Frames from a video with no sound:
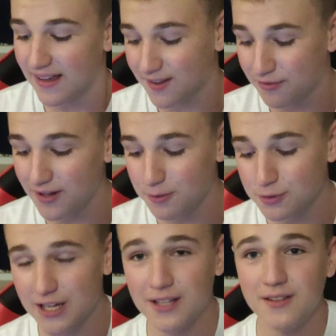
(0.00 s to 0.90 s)
Es fing
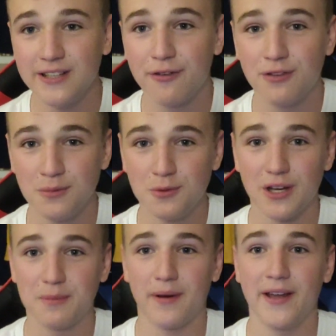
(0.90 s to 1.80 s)
gut an. Nach vier
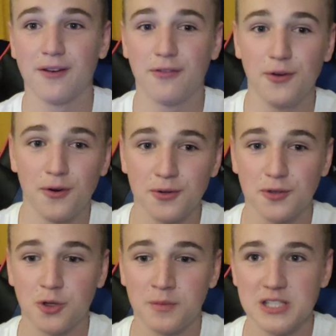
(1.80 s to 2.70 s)
Minuten geht Bayern in Führung
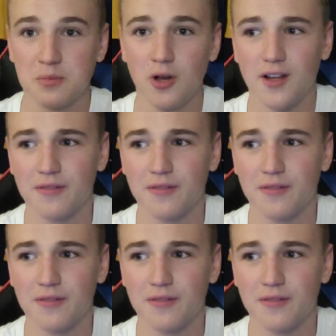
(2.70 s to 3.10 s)
durch Thomas Müller.